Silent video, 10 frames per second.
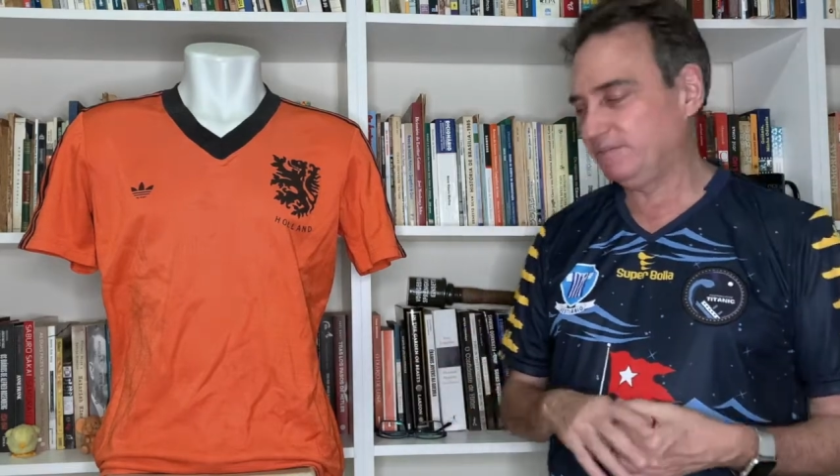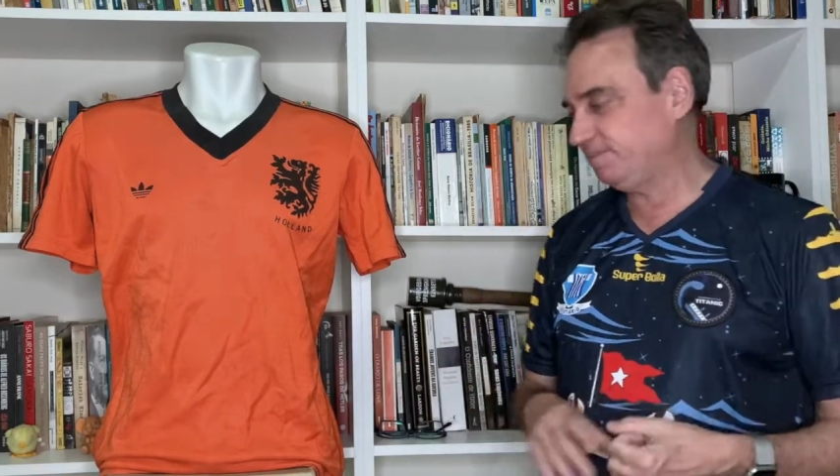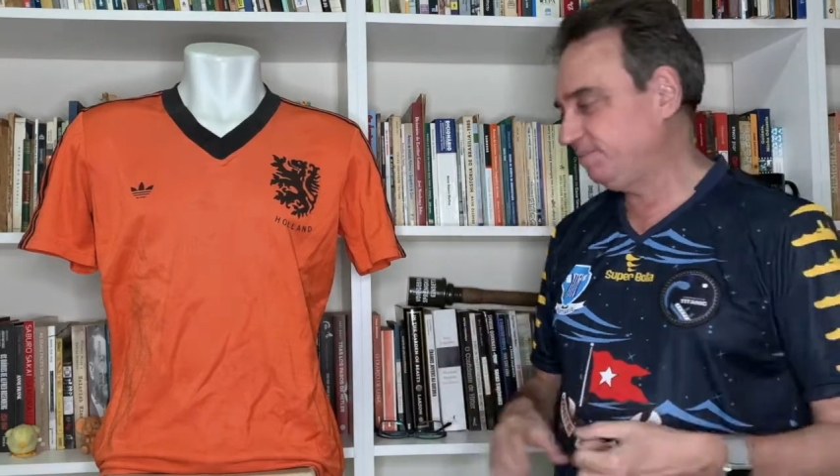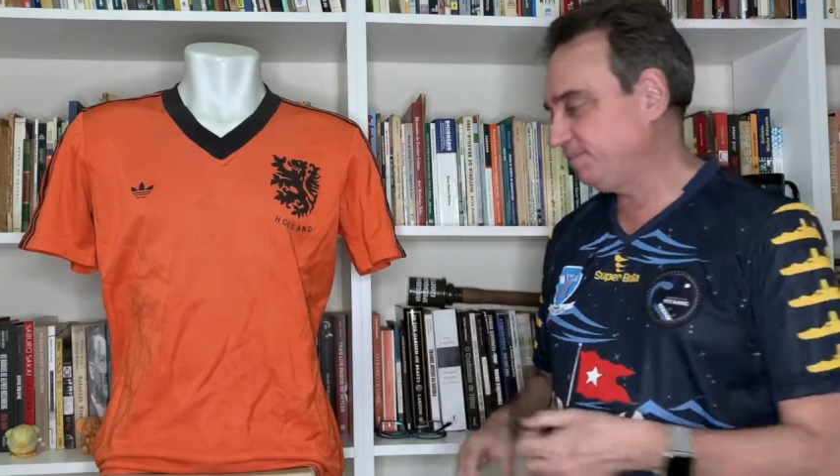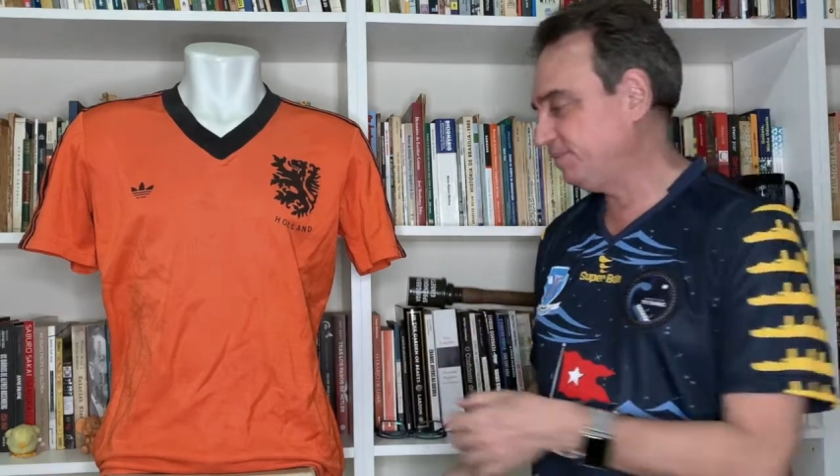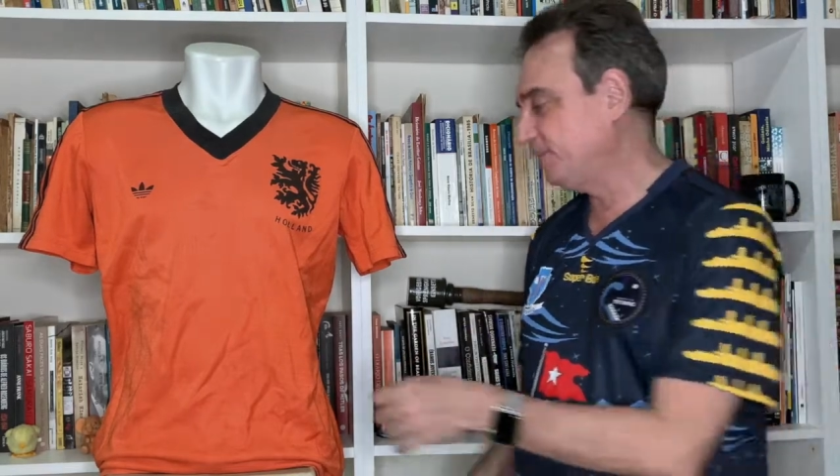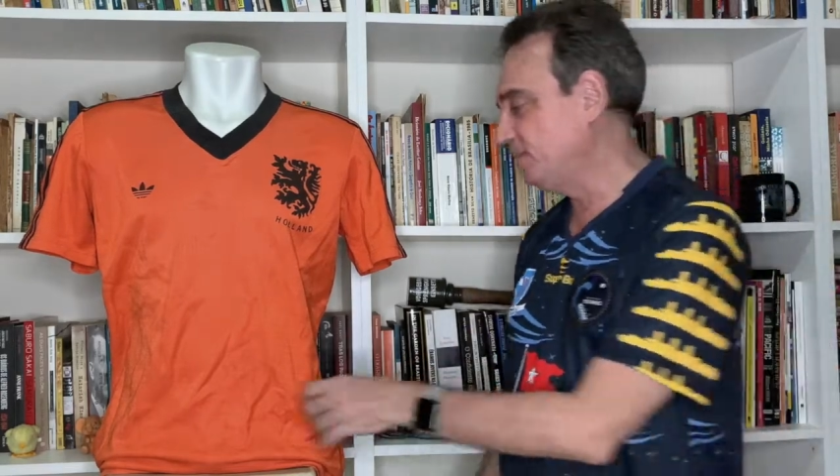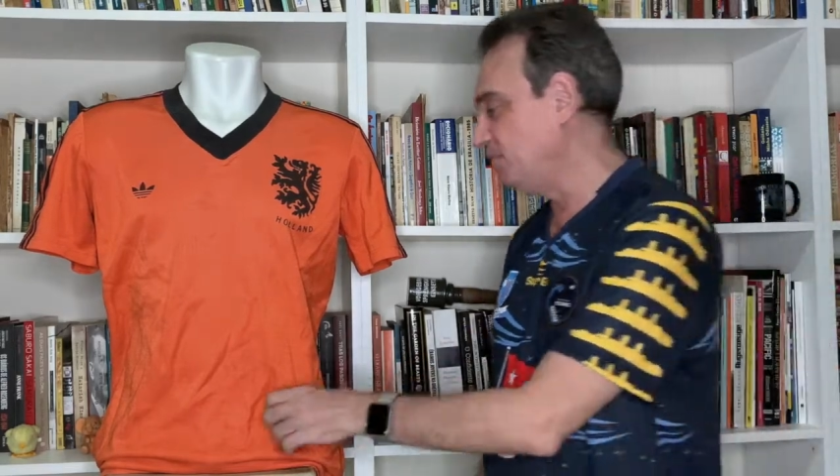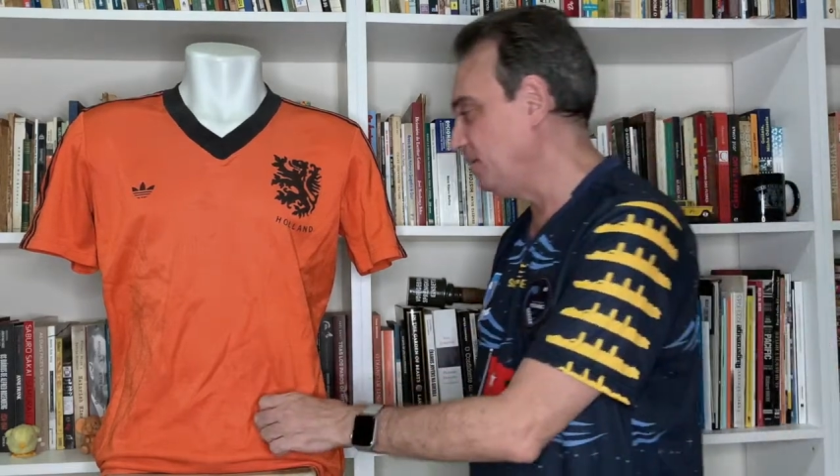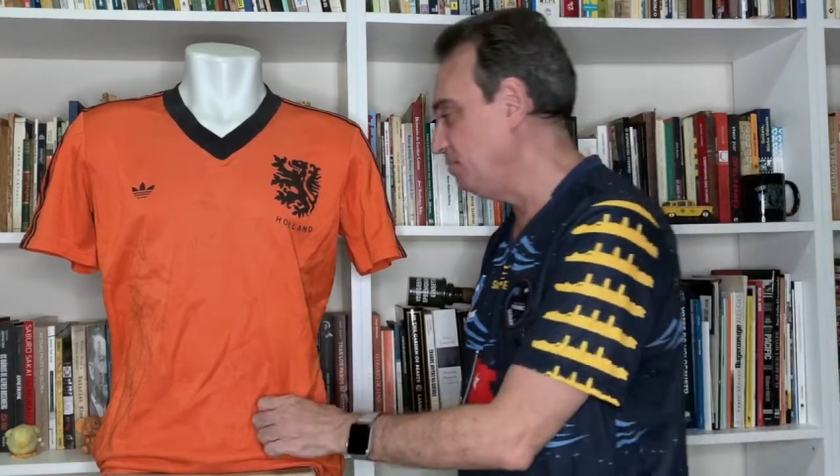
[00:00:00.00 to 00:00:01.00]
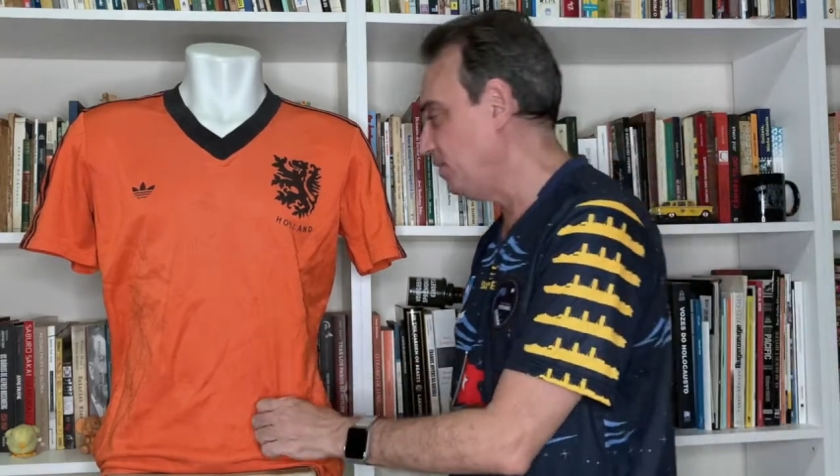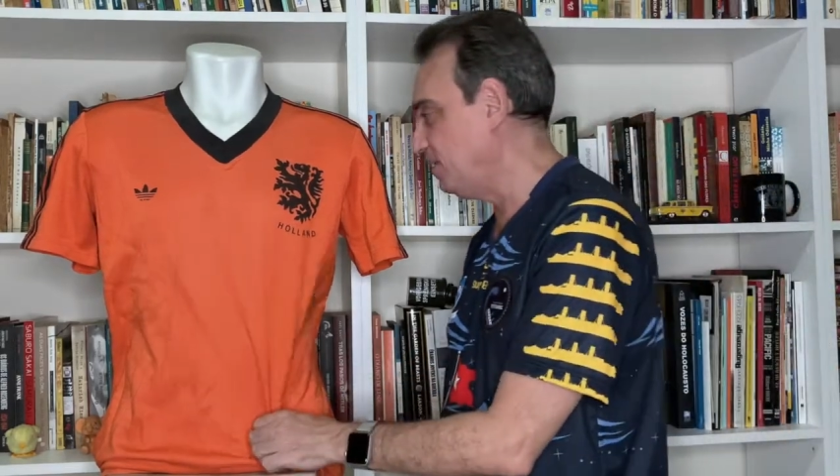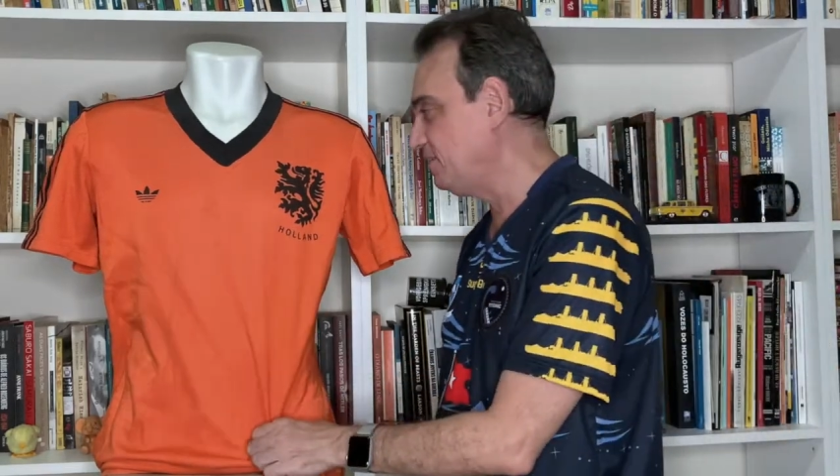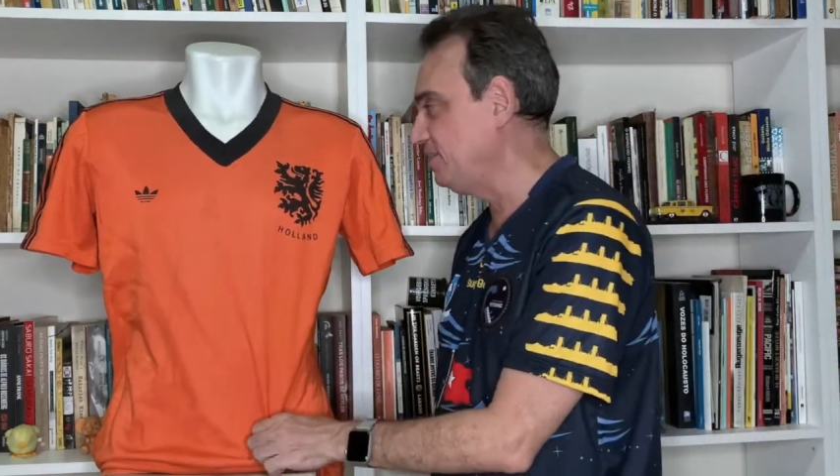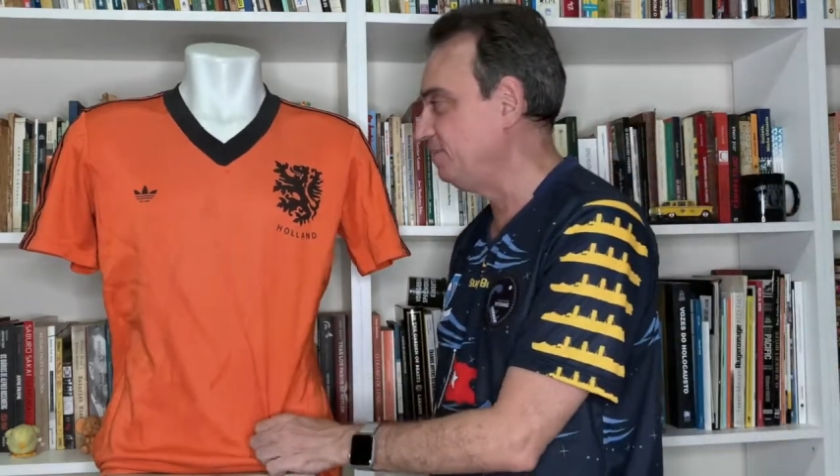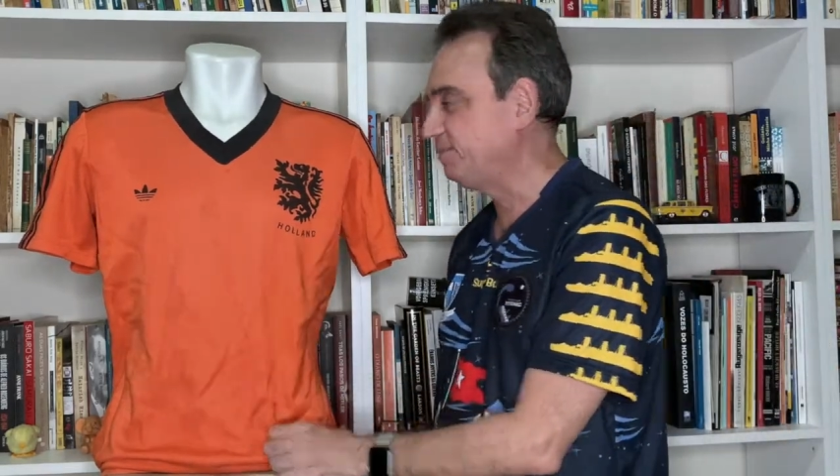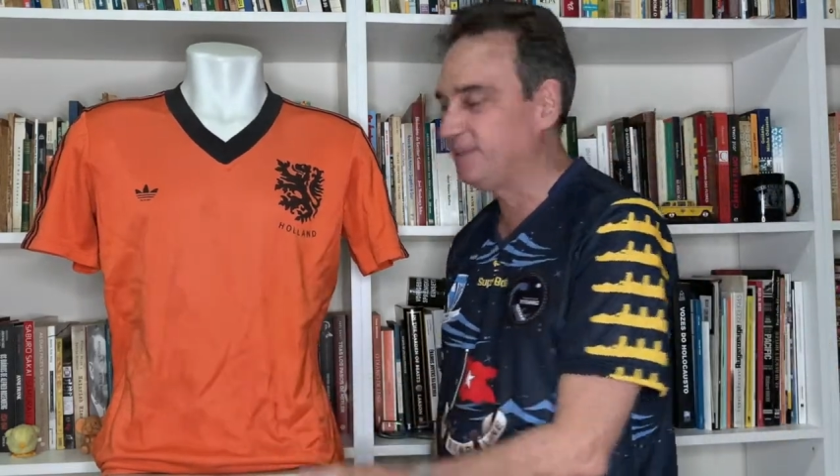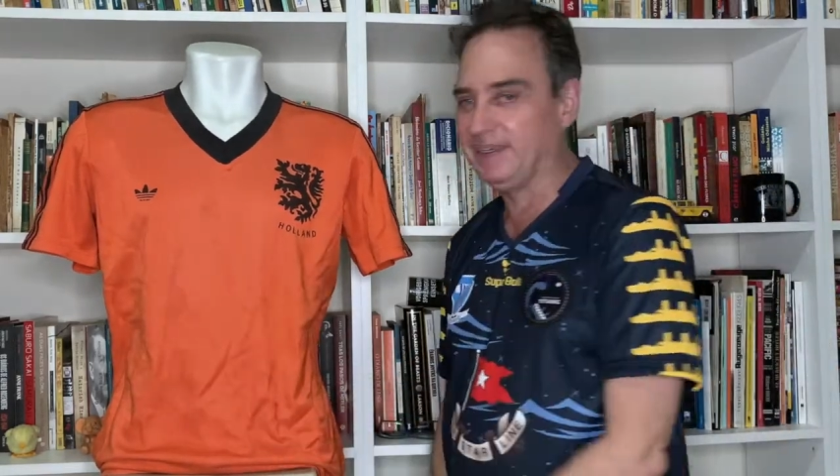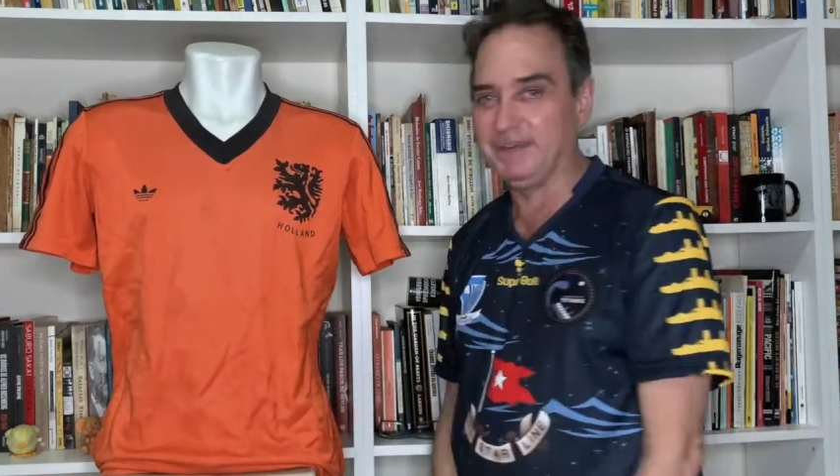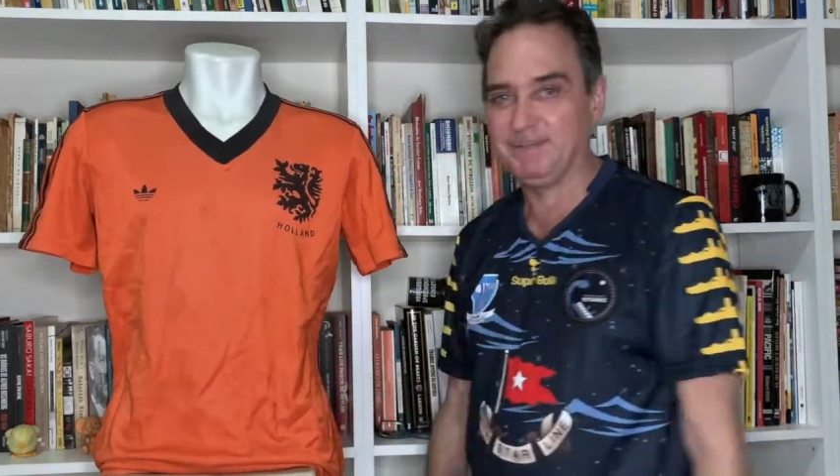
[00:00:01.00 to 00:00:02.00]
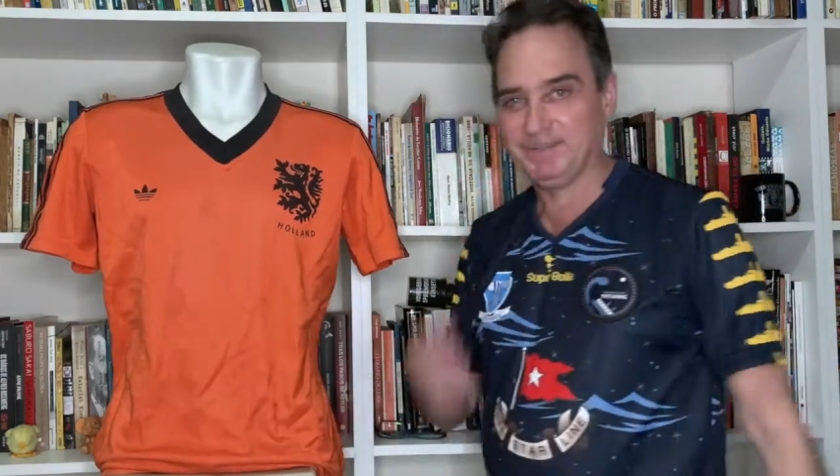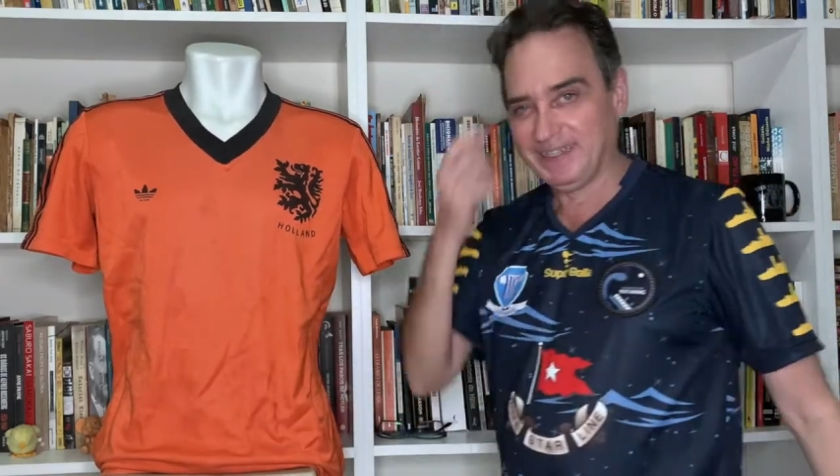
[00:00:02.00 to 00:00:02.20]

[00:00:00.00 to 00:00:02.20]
Um, um unboxing, né?